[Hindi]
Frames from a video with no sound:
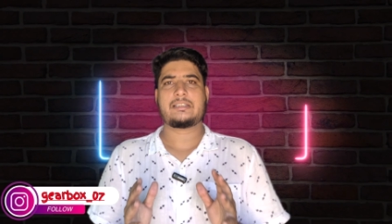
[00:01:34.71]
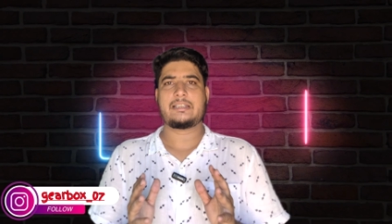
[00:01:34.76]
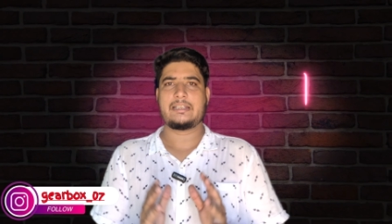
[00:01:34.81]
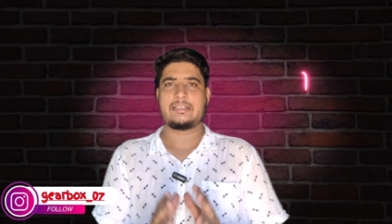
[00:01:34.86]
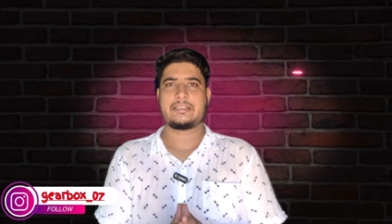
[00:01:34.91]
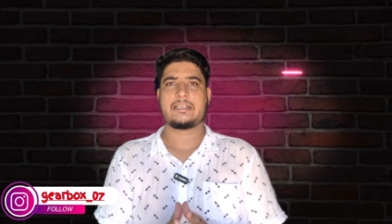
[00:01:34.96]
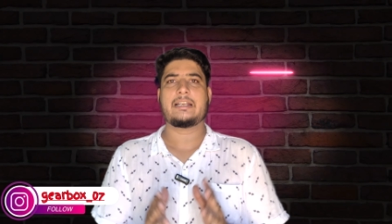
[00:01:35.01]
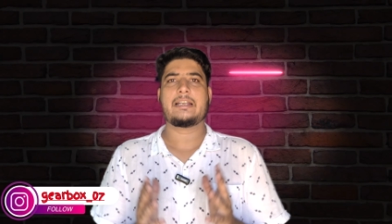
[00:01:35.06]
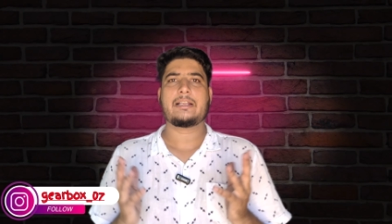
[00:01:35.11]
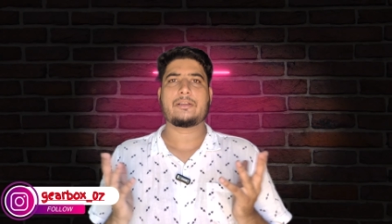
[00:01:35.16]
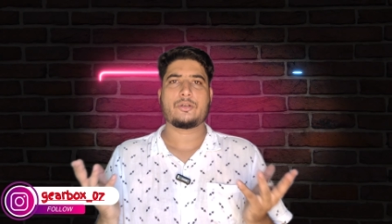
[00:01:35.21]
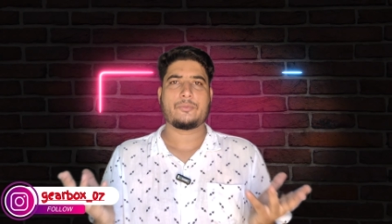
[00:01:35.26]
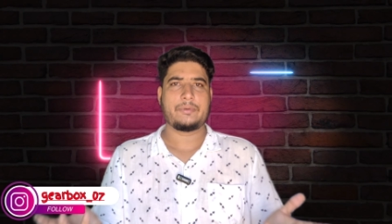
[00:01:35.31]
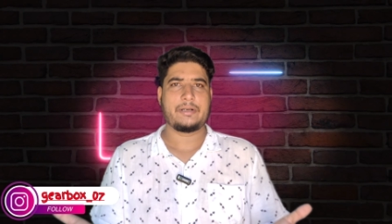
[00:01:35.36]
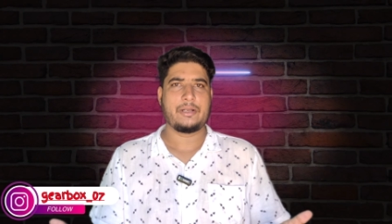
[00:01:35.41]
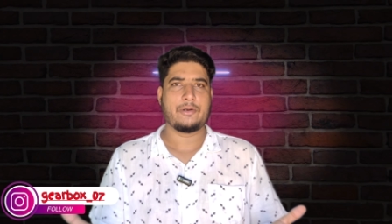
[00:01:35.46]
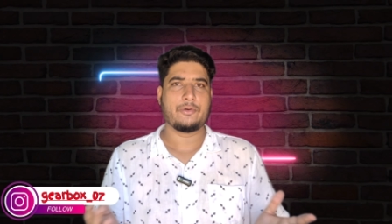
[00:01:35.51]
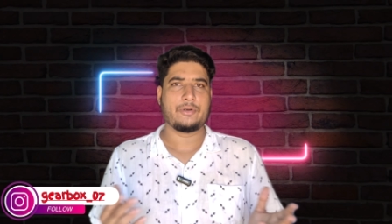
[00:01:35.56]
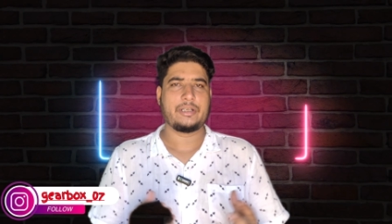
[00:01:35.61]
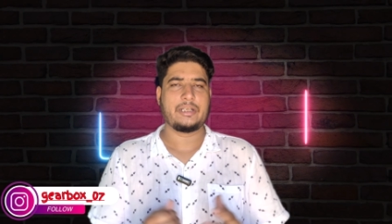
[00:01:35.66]
जिससे इसकी लेंथ
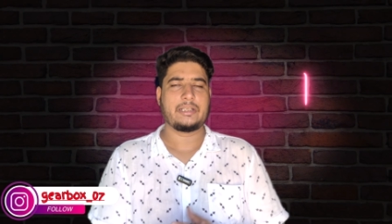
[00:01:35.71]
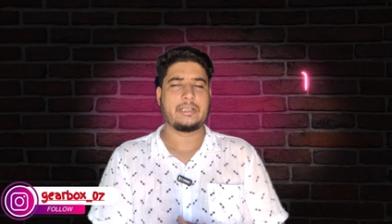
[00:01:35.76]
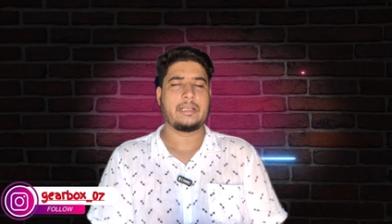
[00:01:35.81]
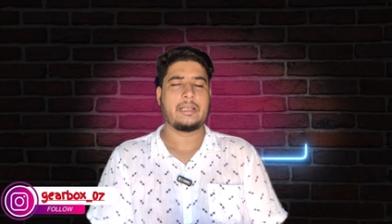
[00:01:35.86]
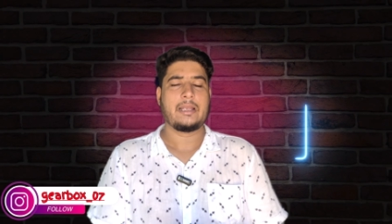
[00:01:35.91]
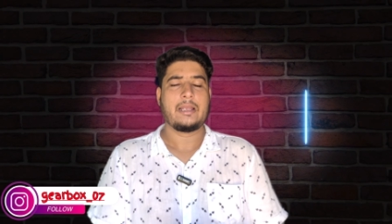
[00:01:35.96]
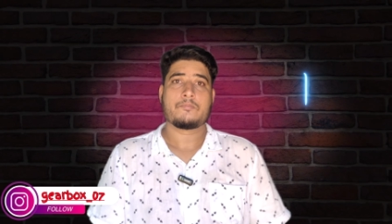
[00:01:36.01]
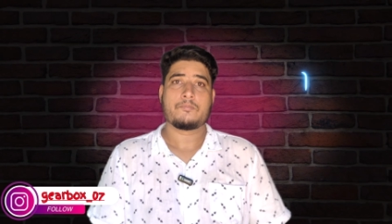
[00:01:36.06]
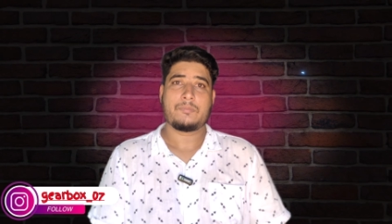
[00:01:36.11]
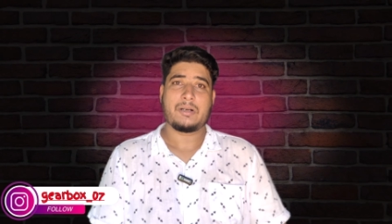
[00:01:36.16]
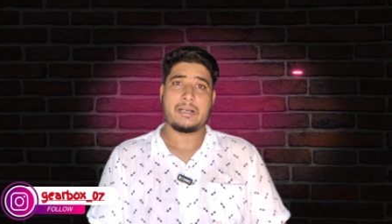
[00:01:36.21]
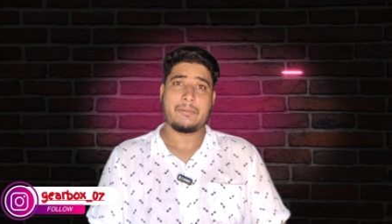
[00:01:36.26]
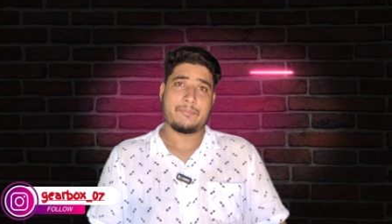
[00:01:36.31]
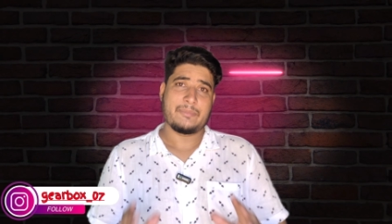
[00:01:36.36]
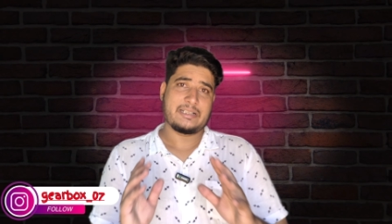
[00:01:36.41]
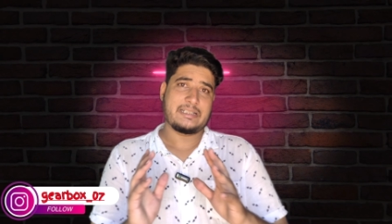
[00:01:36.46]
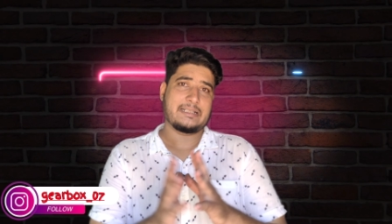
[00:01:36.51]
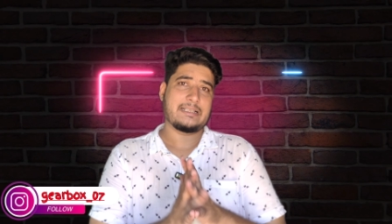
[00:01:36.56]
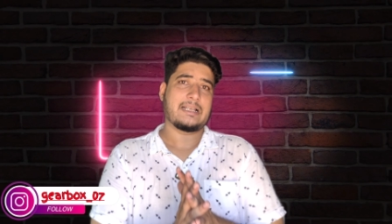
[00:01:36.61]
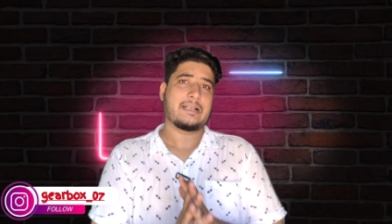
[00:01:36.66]
तो बड़ी होनी थी
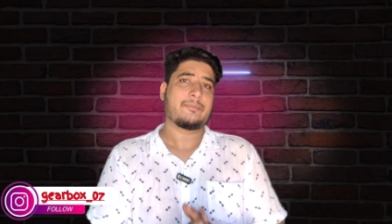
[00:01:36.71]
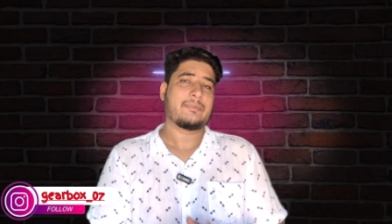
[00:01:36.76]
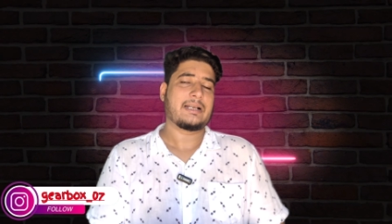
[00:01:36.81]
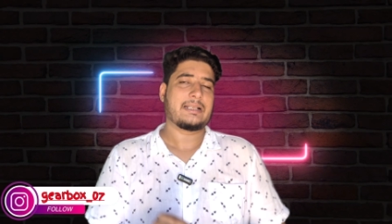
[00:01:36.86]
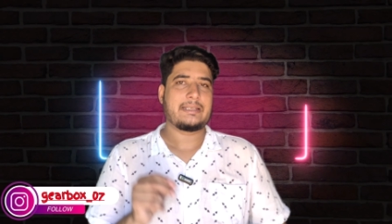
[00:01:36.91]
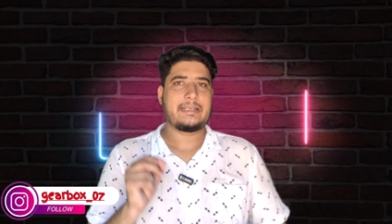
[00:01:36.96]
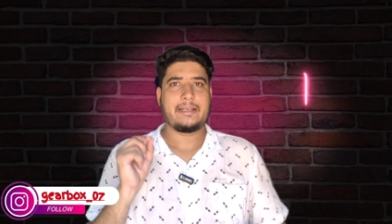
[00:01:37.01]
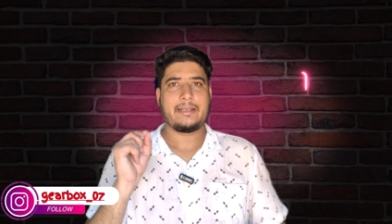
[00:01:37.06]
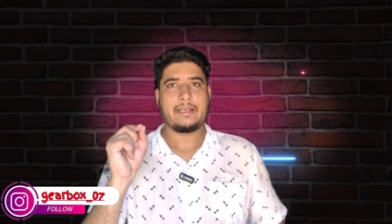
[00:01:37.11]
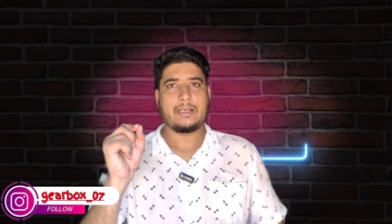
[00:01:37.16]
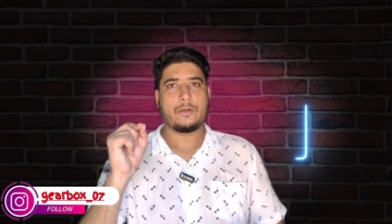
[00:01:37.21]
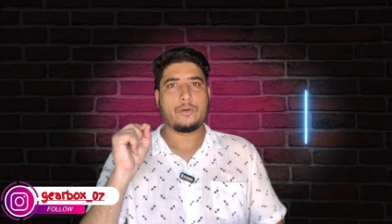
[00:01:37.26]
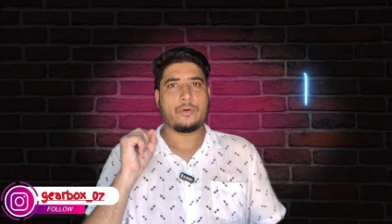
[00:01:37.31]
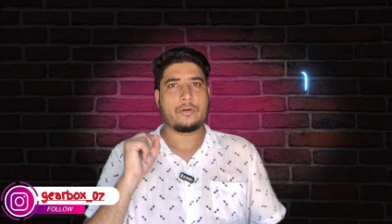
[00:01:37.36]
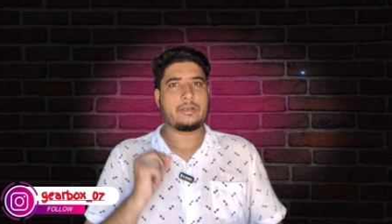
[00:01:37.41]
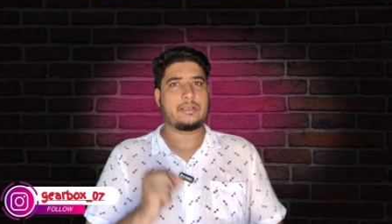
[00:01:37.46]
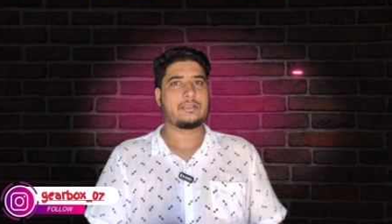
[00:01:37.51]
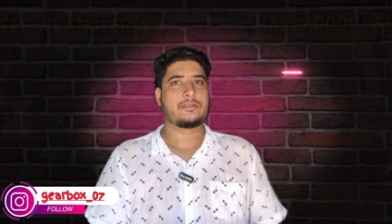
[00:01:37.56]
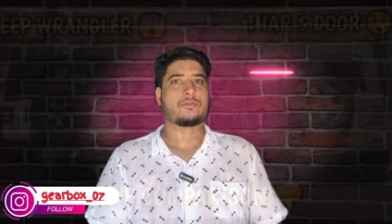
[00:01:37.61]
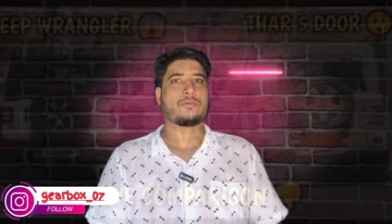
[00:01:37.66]
बट मजेदार बात यह कि
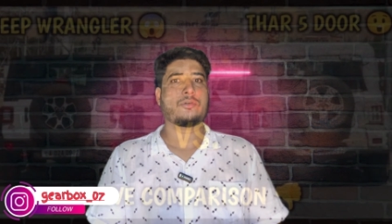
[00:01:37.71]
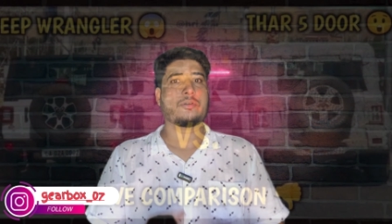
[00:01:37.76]
लोग